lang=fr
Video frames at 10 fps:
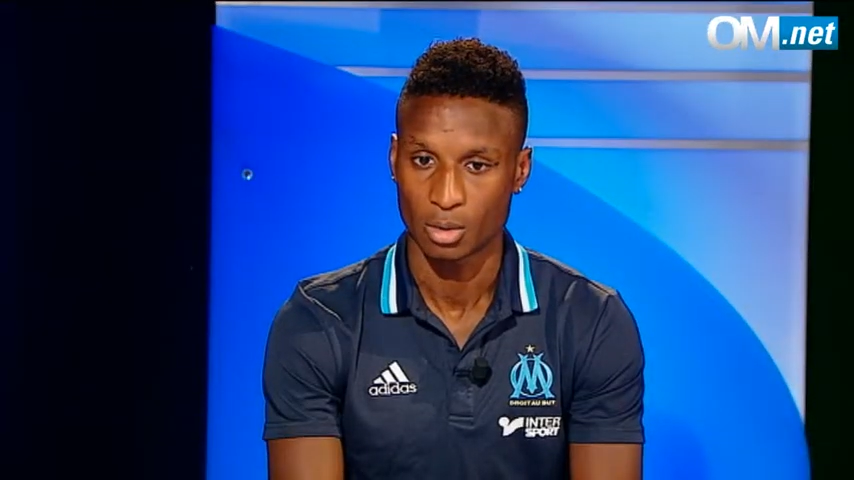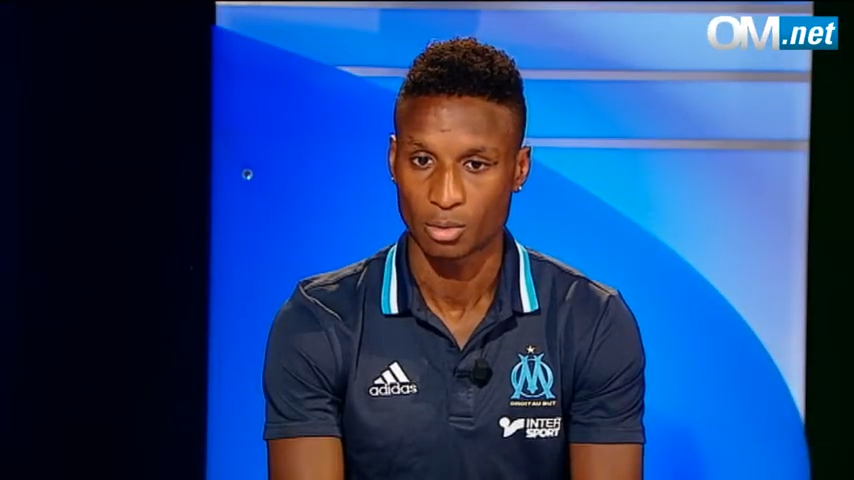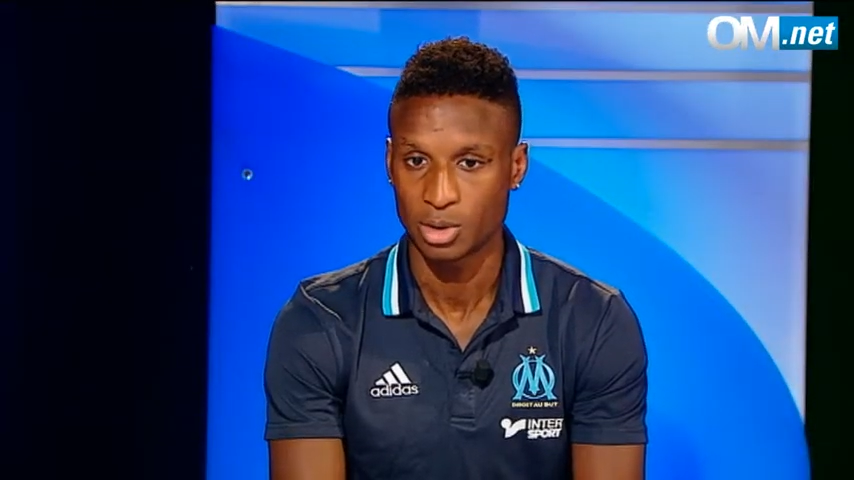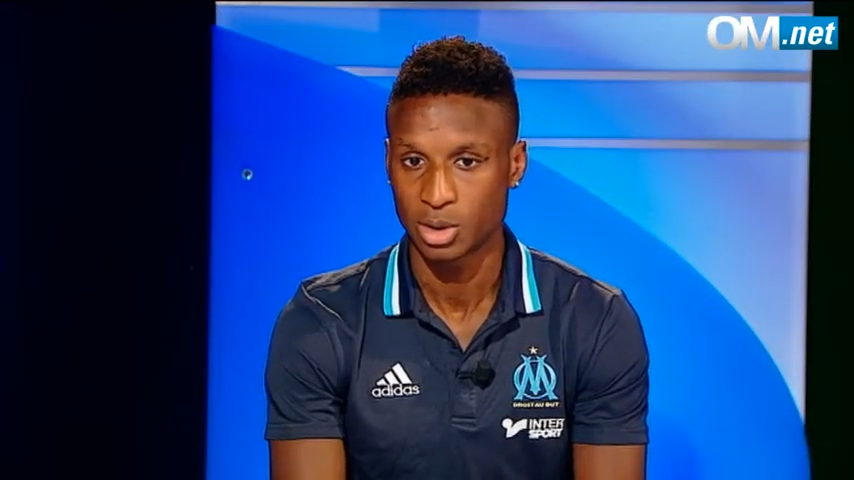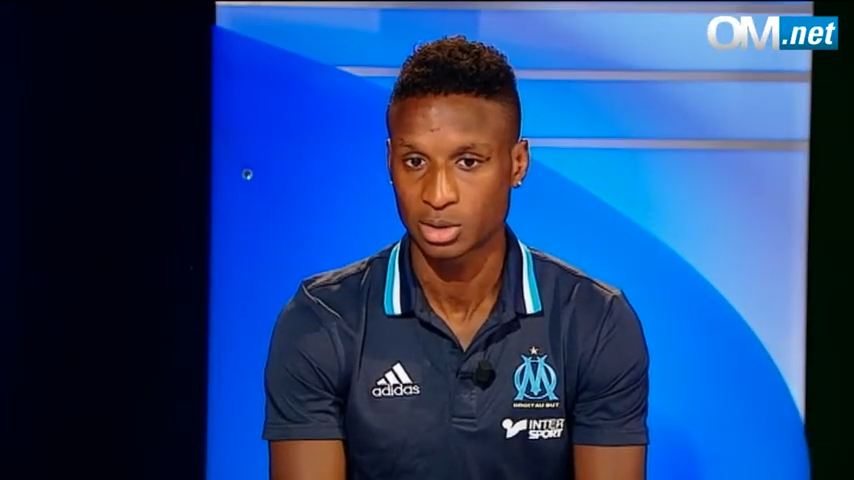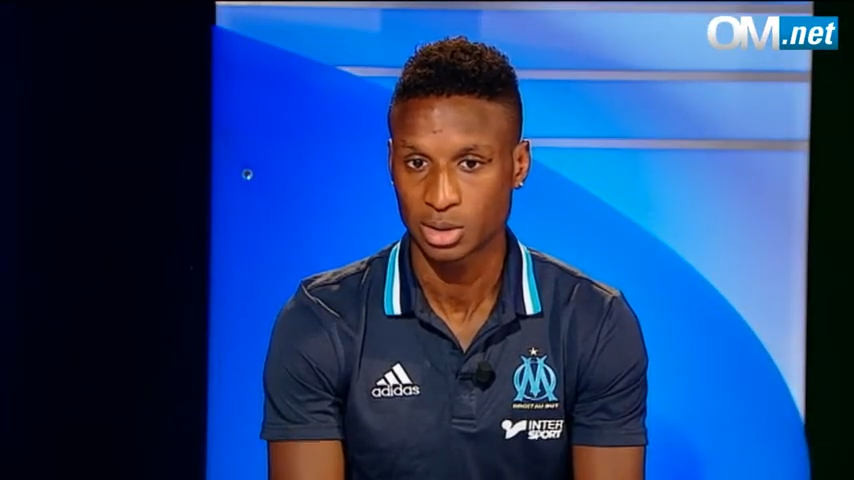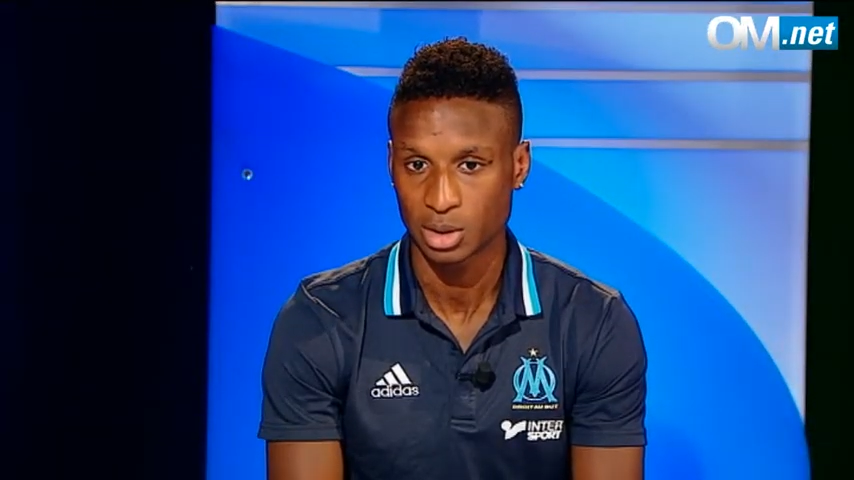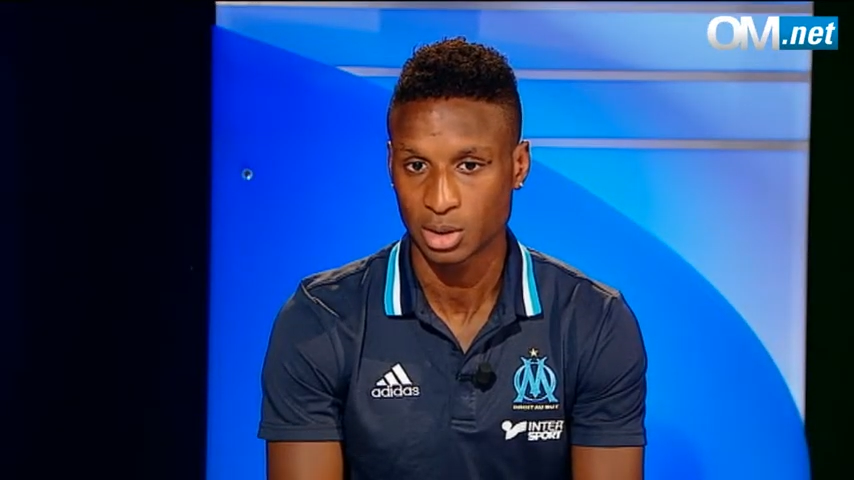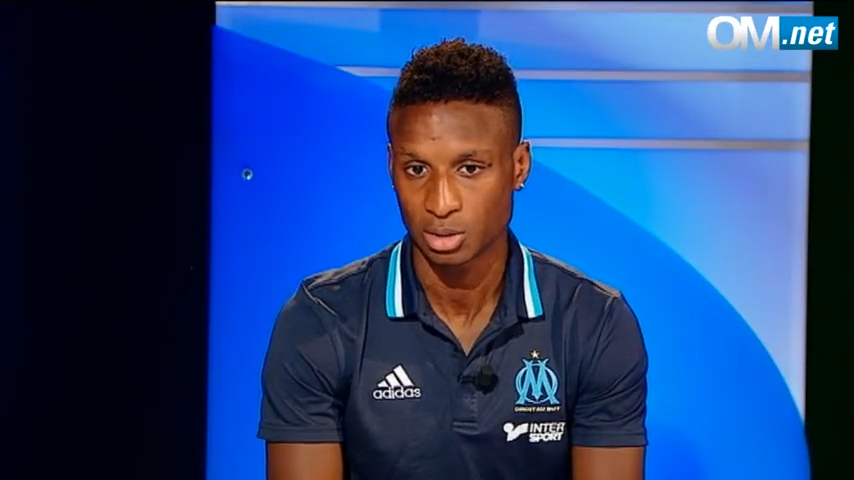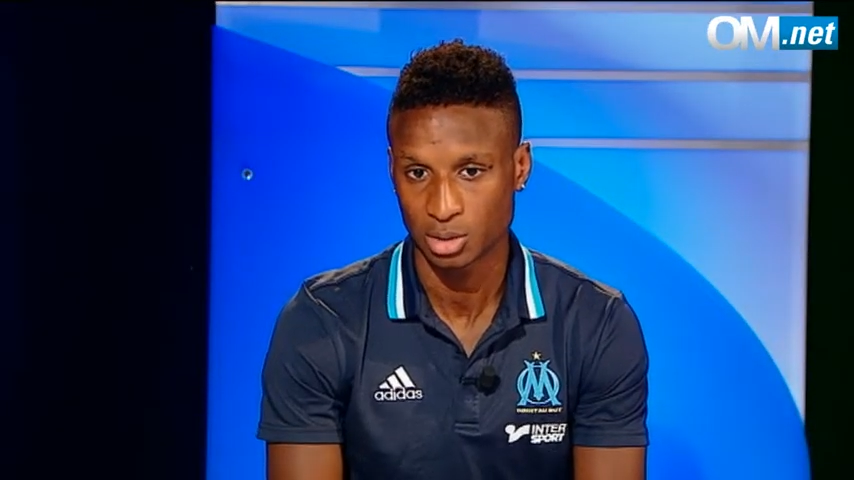Oui, il y a
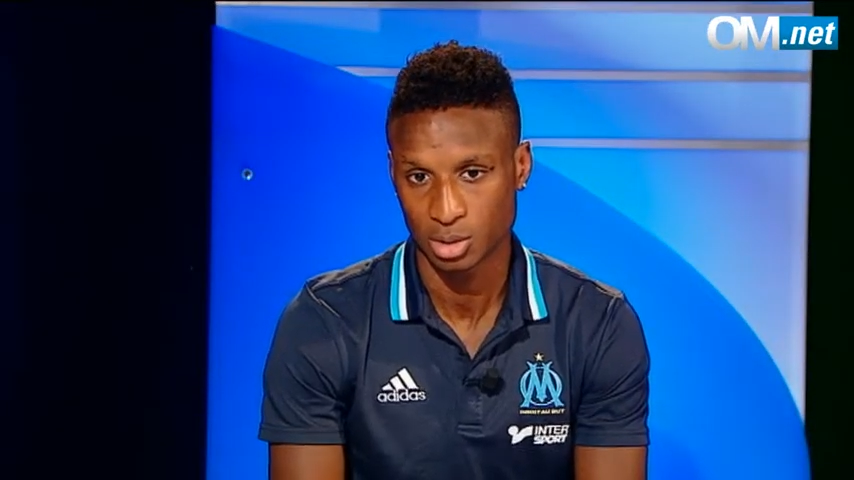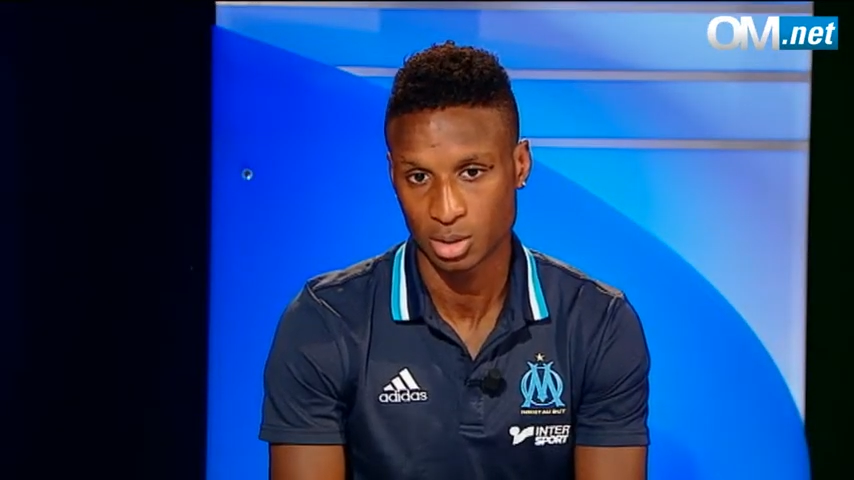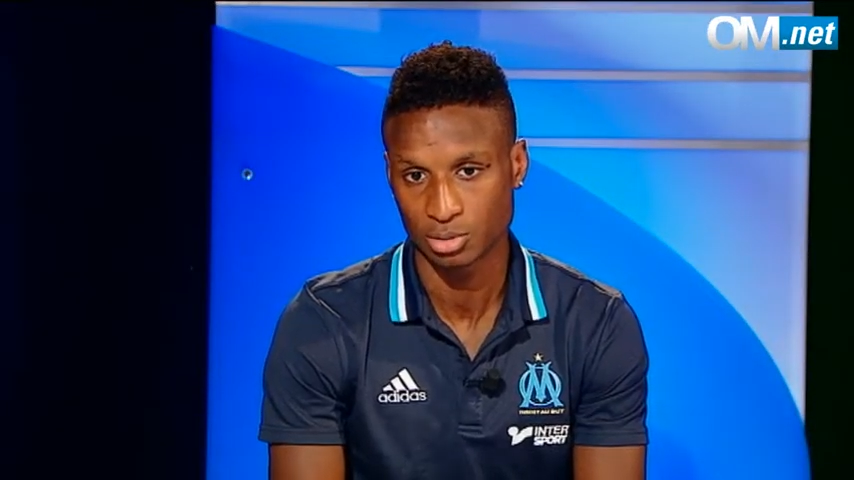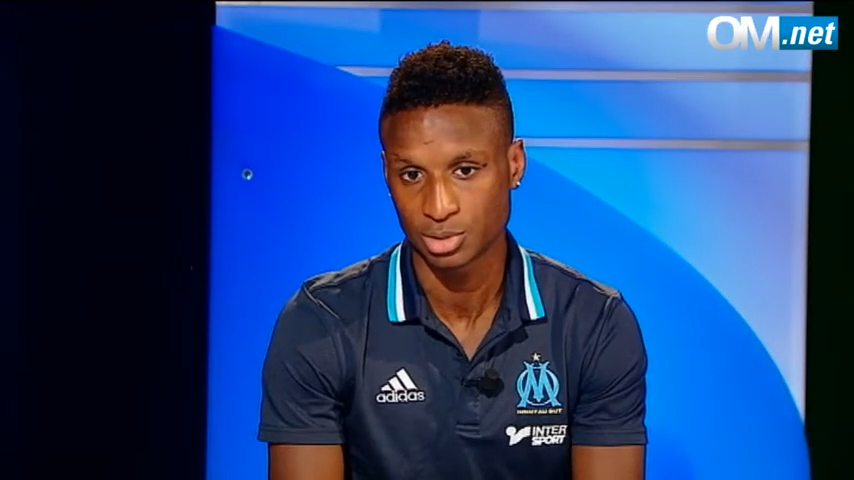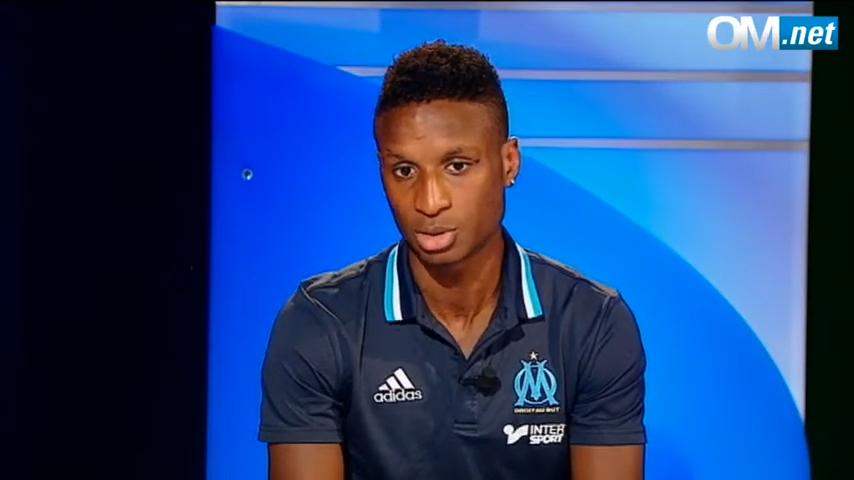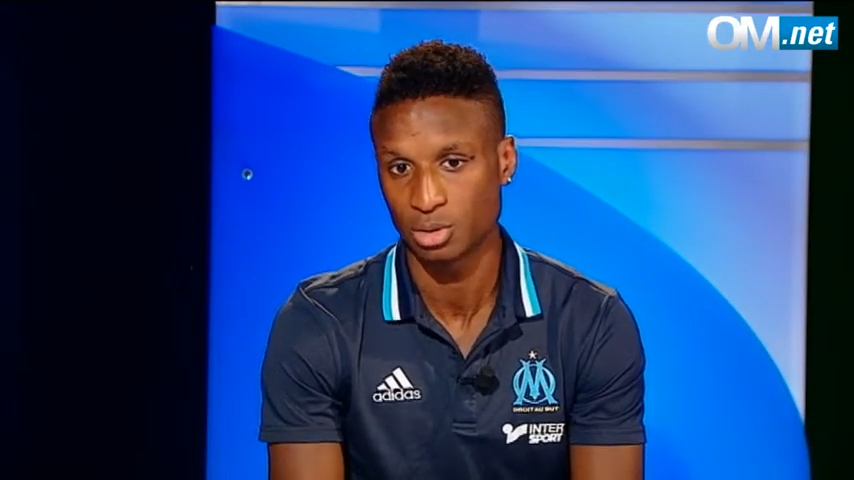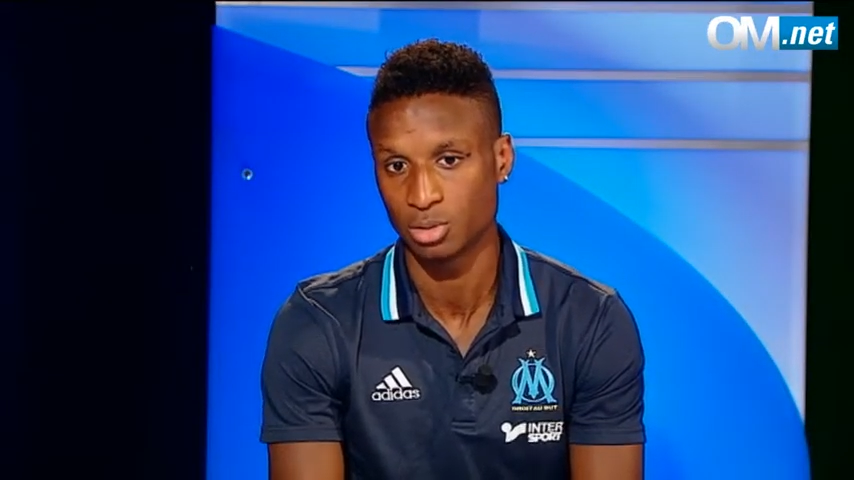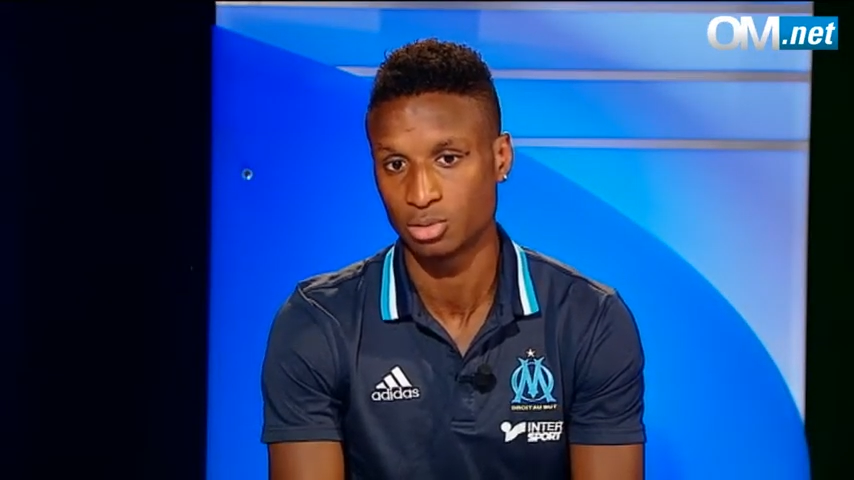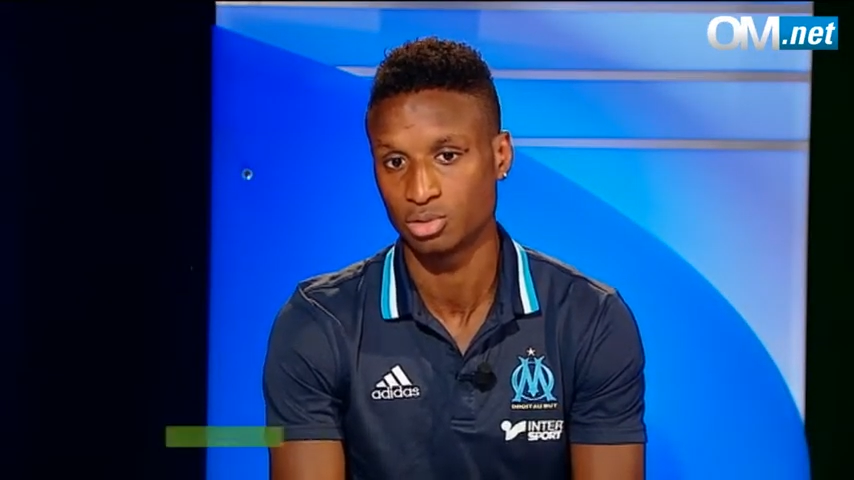ça, et il y a aussi le,